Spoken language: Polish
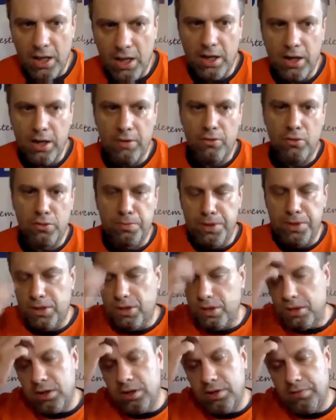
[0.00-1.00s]
E,
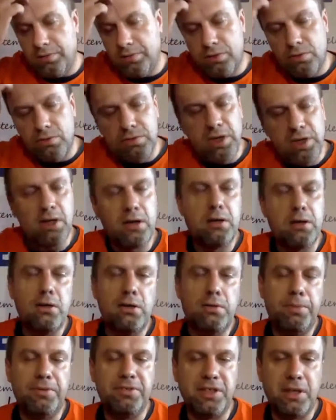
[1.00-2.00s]
Urbino i wokół
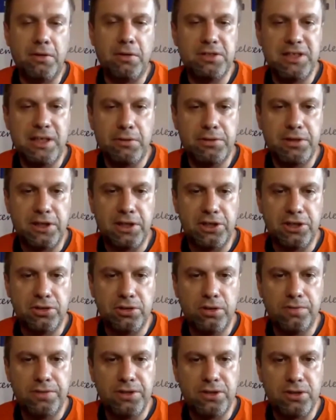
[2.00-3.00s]
niego powstało całe takie
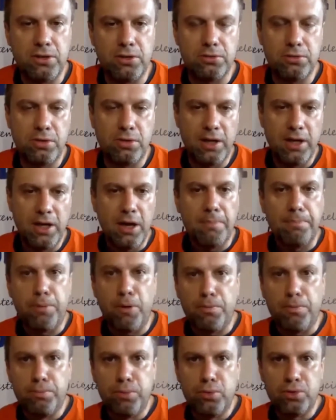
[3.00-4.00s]
środowisko, które
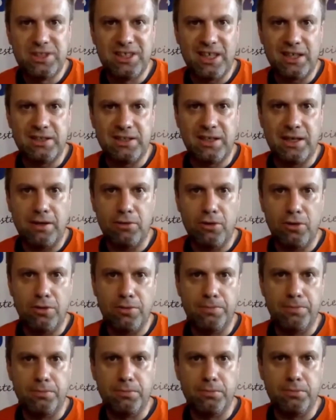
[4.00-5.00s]
pobudza całą
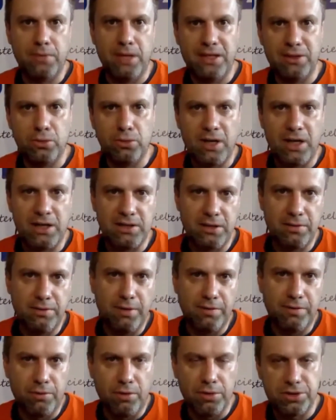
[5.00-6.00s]
edukację
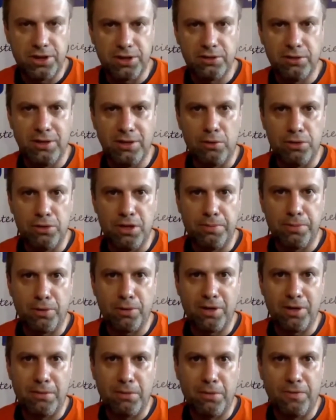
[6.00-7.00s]
we Włoszech do nauki
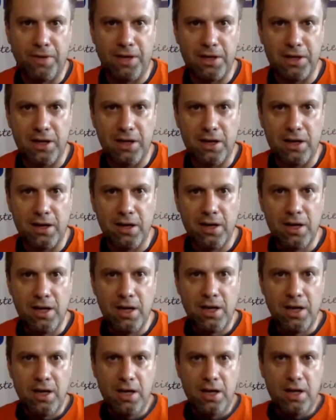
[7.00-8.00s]
programowania,
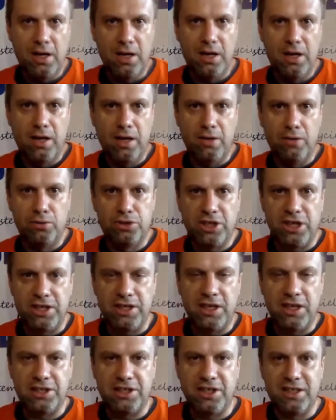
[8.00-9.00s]
e,
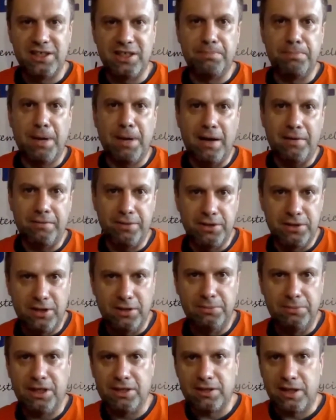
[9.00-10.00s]
uczenia się, zabawy
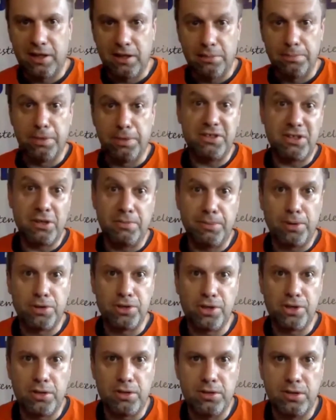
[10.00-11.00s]
tym i tak dalej. Profesor
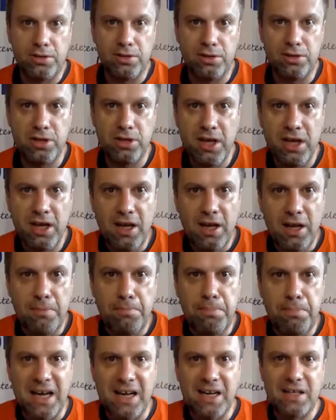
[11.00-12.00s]
Borgiolio też
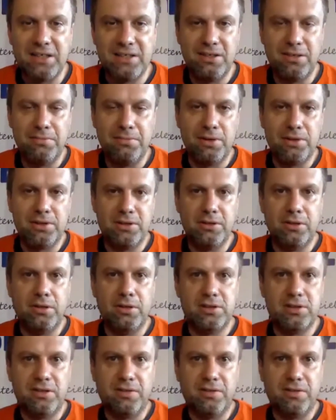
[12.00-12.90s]
bardzo mocno